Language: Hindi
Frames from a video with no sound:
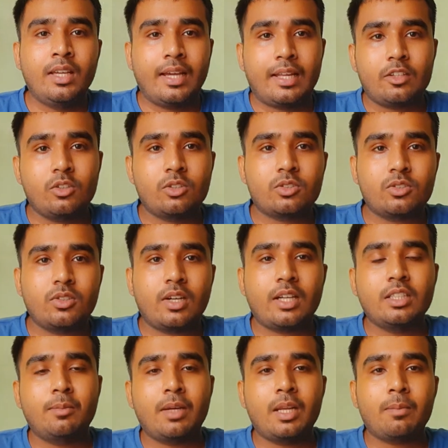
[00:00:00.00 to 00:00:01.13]
हेलो दोस्तों
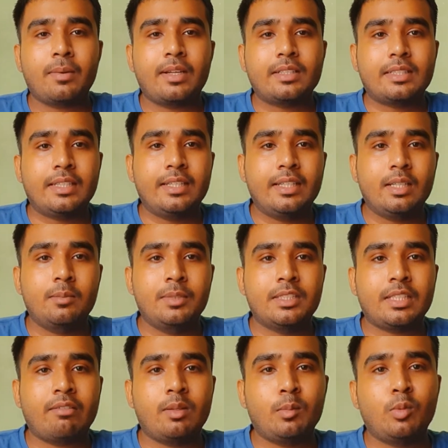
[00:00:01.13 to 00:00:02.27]
आज हमारे पास है रियल मी
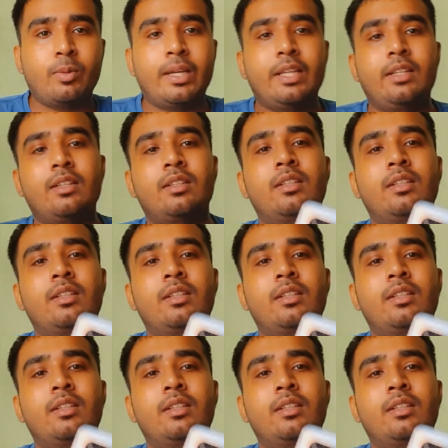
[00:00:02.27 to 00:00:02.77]
सेवन मोबाइल